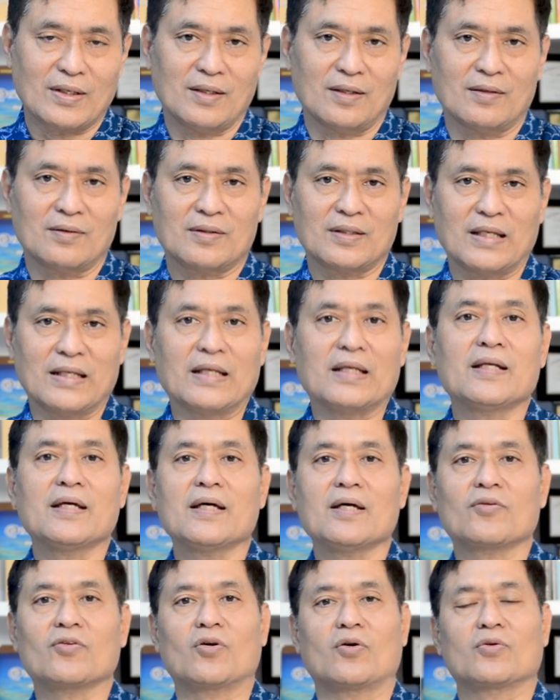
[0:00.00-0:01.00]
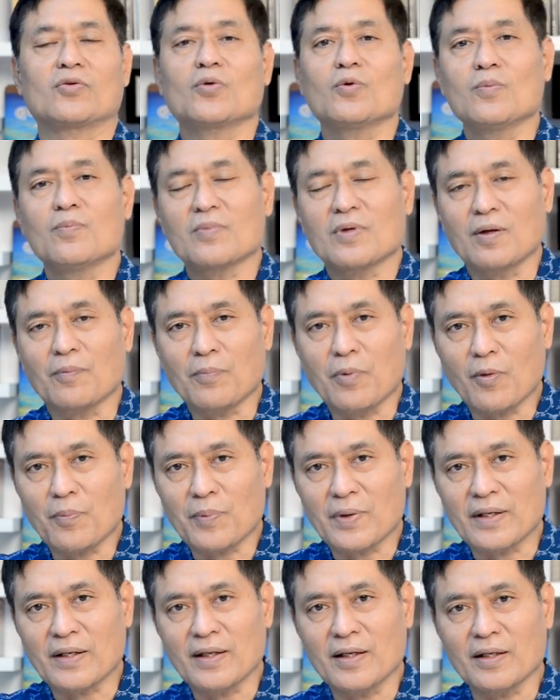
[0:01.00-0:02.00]
นะฮะแต่แน่ๆสองทุ่มเราพบ
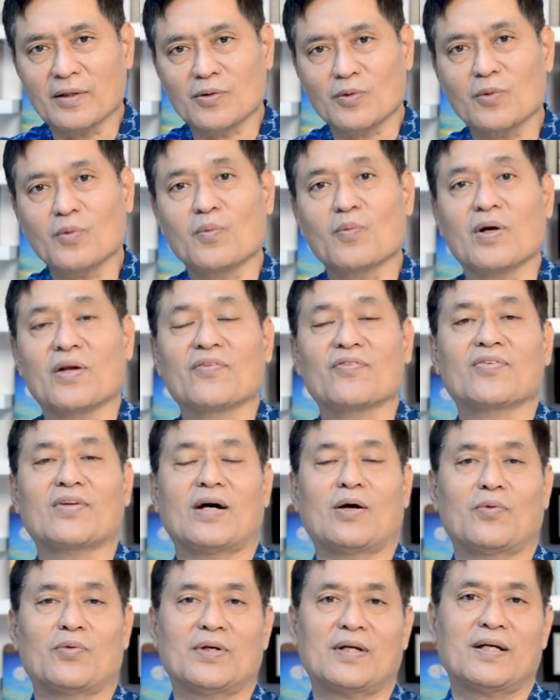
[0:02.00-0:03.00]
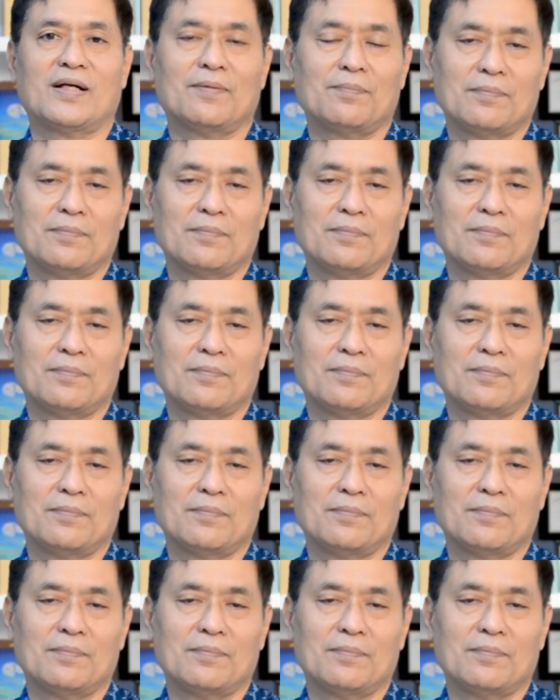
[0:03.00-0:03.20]
กันแน่ทุกวันเสาร์นะครั